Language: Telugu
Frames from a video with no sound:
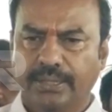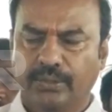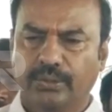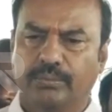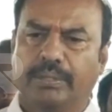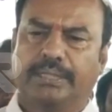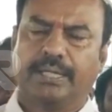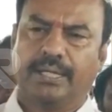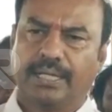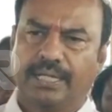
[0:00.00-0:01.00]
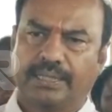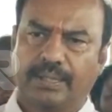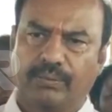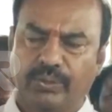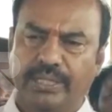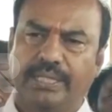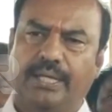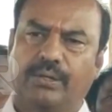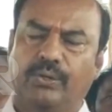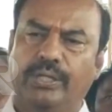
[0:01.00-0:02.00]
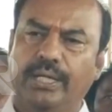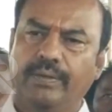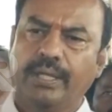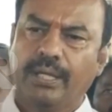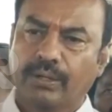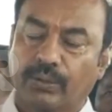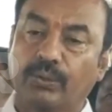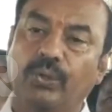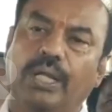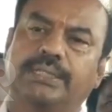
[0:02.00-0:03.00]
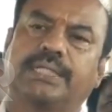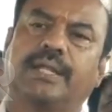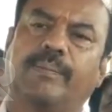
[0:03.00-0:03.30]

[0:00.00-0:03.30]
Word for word: ఈరోజు మత గత వన్ ఇయర్లోనే రెండు లక్షల